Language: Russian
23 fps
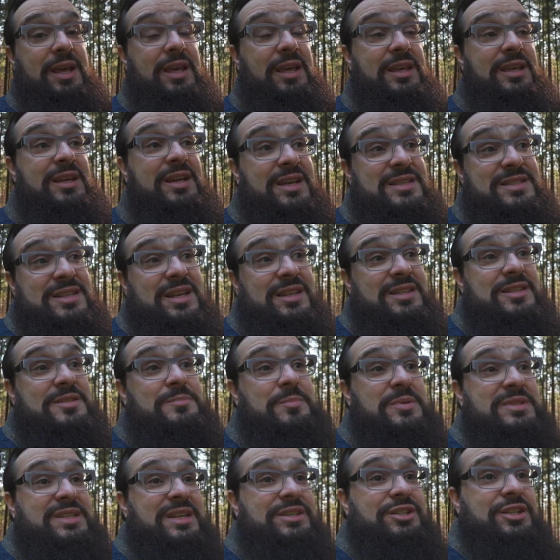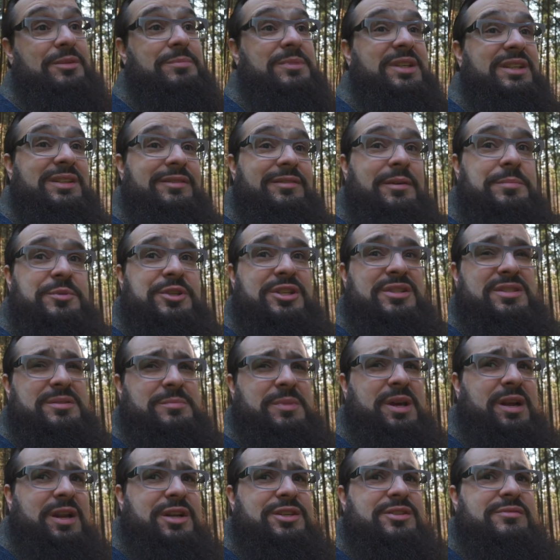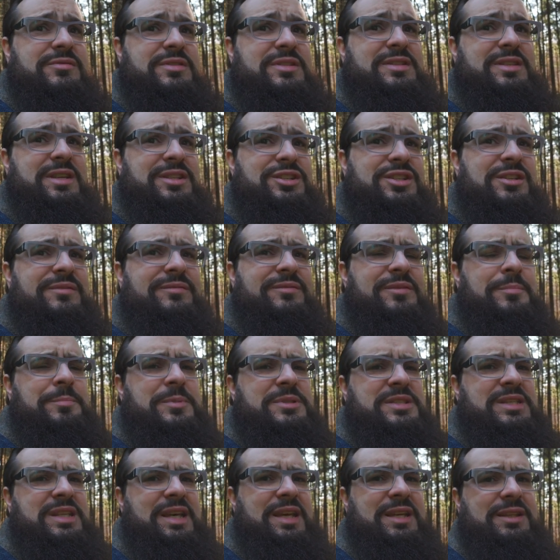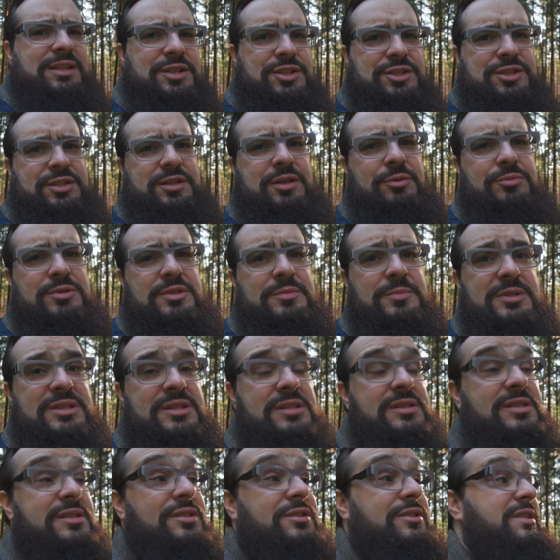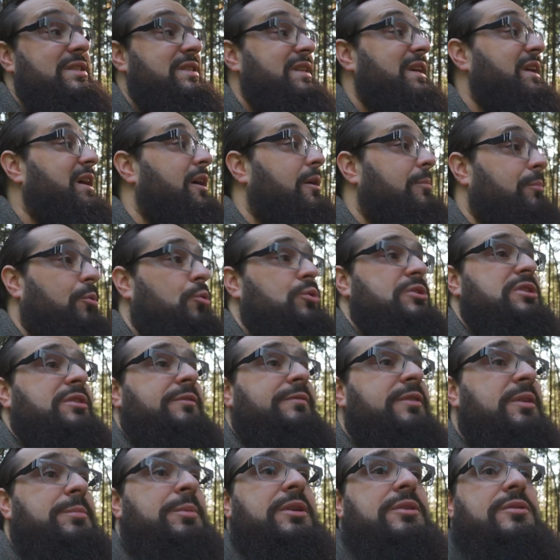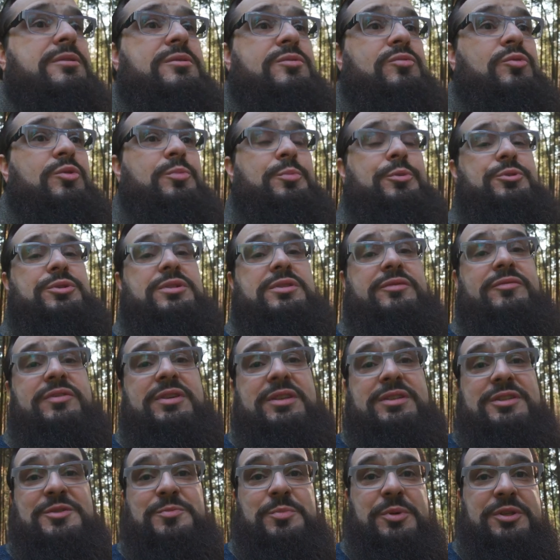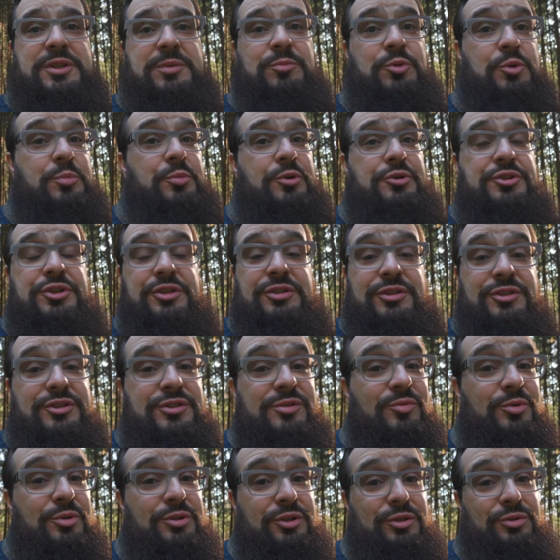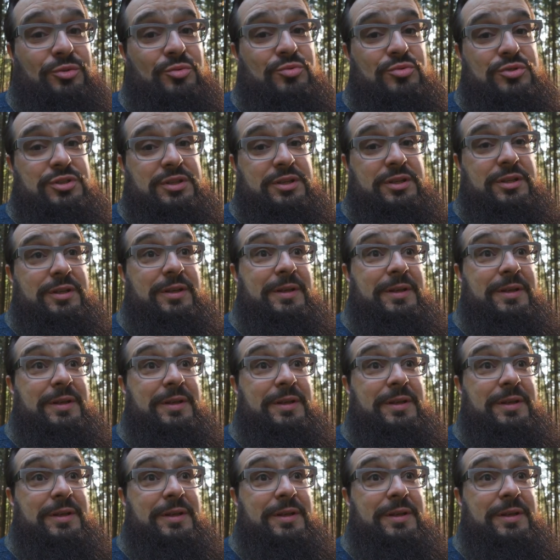И казалось бы, зачем тогда вообще заморачиваться? Зачем вы постоянно ищете какой-то смысл со жизни? Просто выберите свой путь и двигайтесь по нему, и больше ничего не нужно.